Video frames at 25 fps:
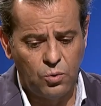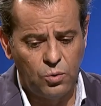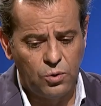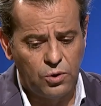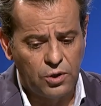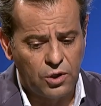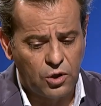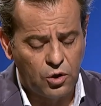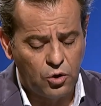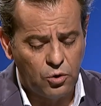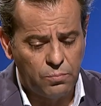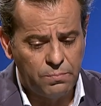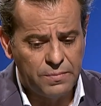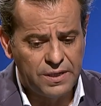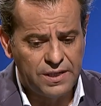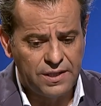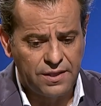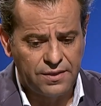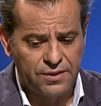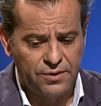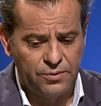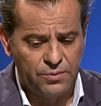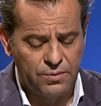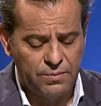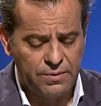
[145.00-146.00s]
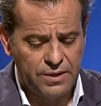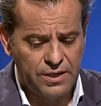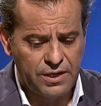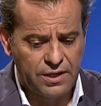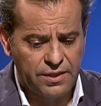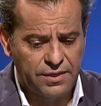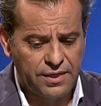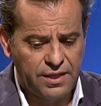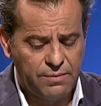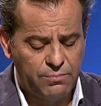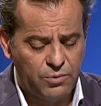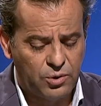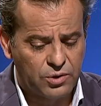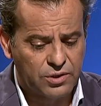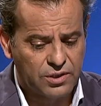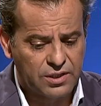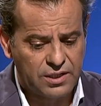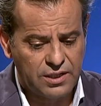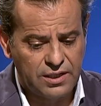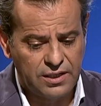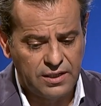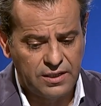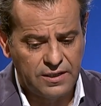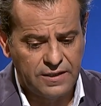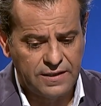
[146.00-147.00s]
julio de 2019, hacemos
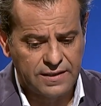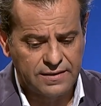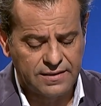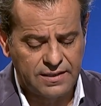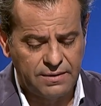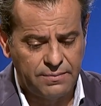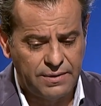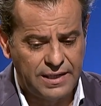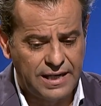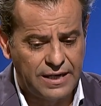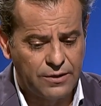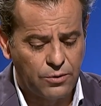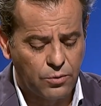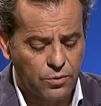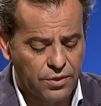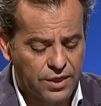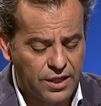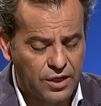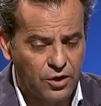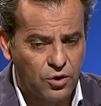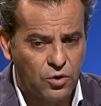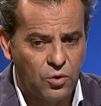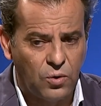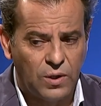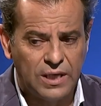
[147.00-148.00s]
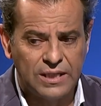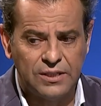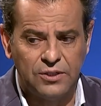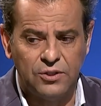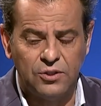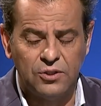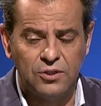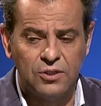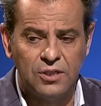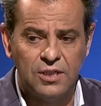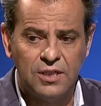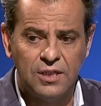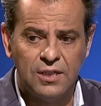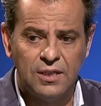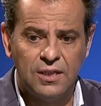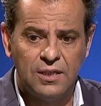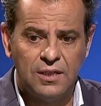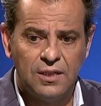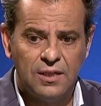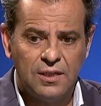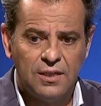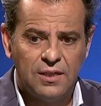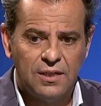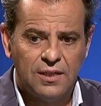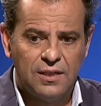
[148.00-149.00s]
este, este verano cinco años
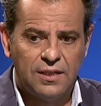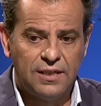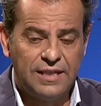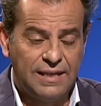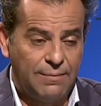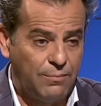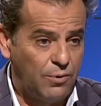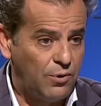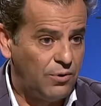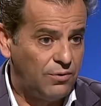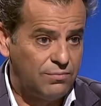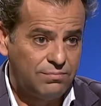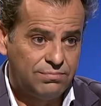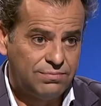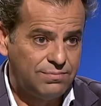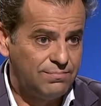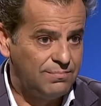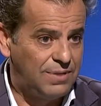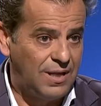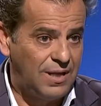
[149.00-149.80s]
y hemos,